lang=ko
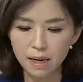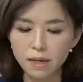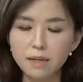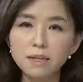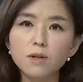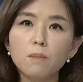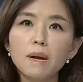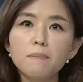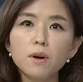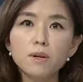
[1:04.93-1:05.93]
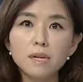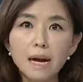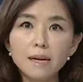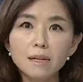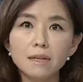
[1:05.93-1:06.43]
그래서 정말 뼈를
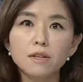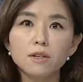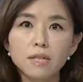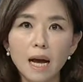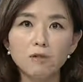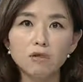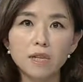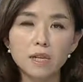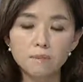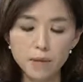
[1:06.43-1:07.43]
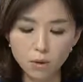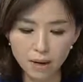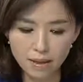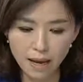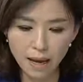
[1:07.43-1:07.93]
깎는 그런 자구책이
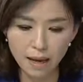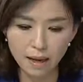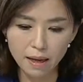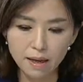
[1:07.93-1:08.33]
필요한데